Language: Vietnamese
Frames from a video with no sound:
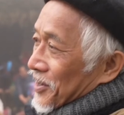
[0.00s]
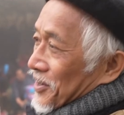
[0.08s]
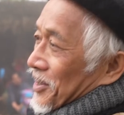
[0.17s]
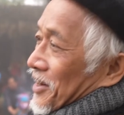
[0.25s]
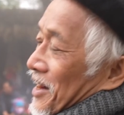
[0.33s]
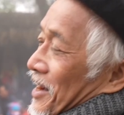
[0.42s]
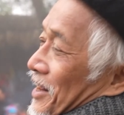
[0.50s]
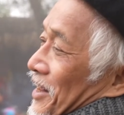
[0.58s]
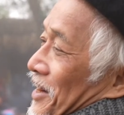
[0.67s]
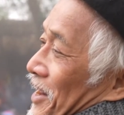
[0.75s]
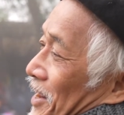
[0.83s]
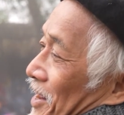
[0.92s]
nhìn đây này
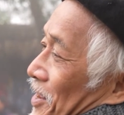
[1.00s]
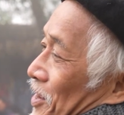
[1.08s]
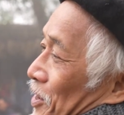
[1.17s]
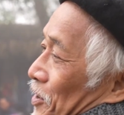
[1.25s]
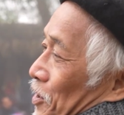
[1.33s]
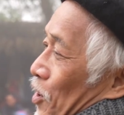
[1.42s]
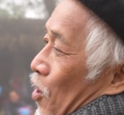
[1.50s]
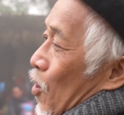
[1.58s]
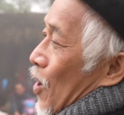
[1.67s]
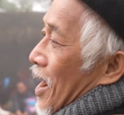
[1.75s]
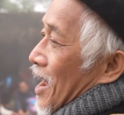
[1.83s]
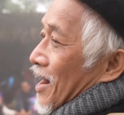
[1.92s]
nhìn này
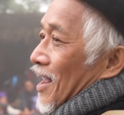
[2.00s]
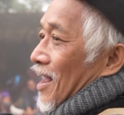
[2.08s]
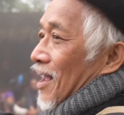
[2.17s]
hoa này